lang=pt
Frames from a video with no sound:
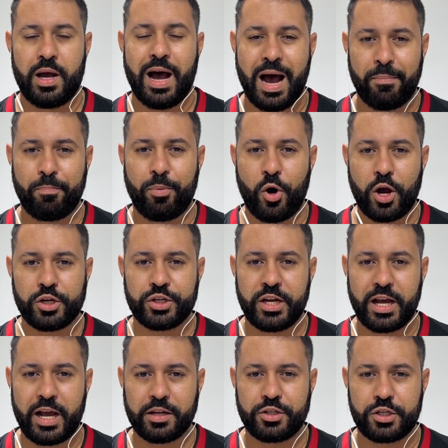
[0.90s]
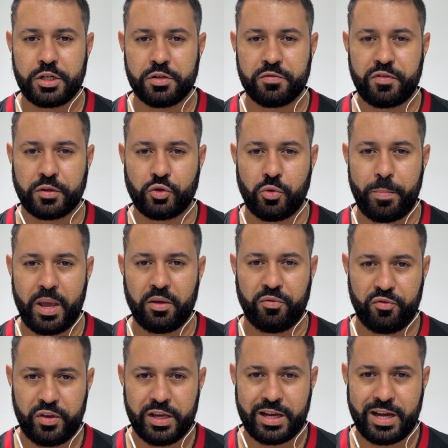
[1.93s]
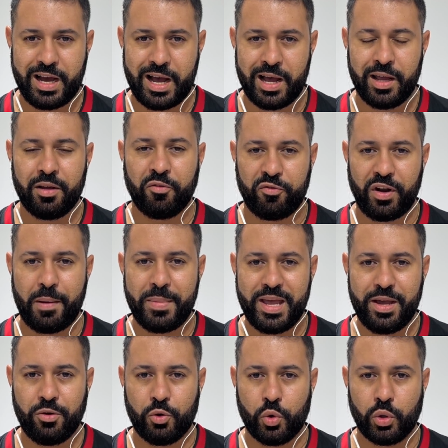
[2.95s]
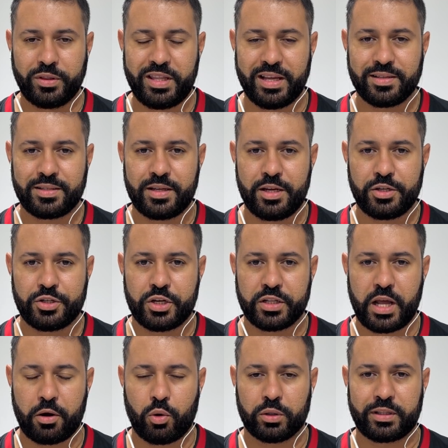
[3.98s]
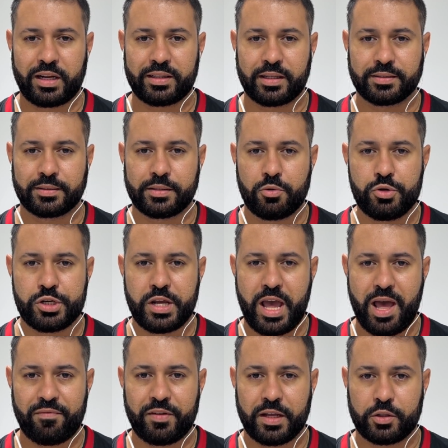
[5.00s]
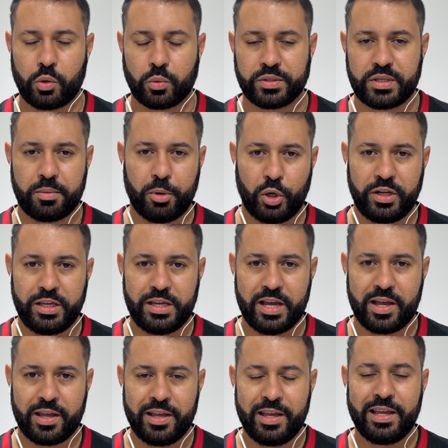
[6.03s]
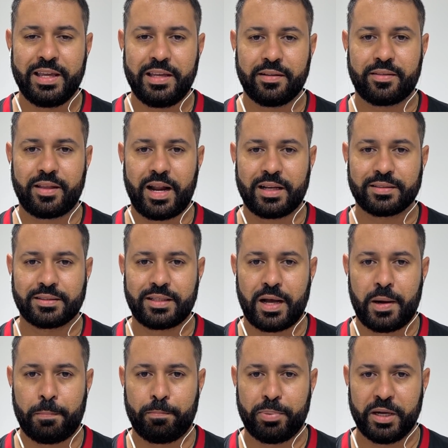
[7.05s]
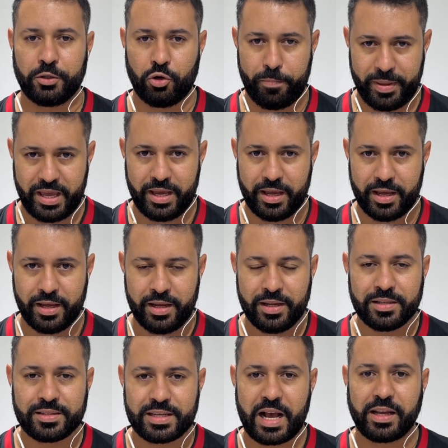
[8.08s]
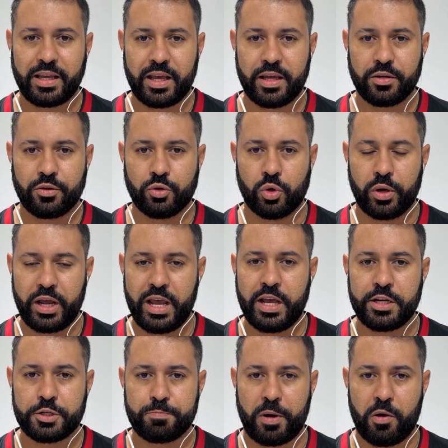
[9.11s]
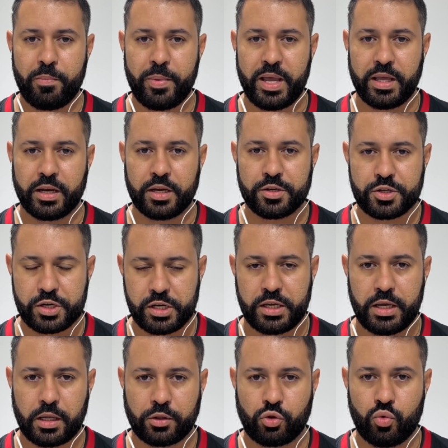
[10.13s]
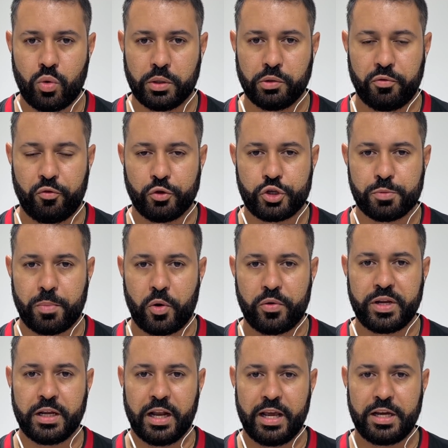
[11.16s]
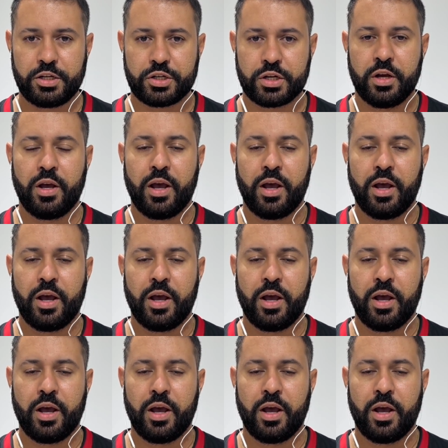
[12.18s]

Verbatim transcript: Após negativa do Benfica, Flamengo desiste da contratação de Everton Cebolinha e traça plano B. Zagueiro ex-Palmeiras e que atua no futebol inglês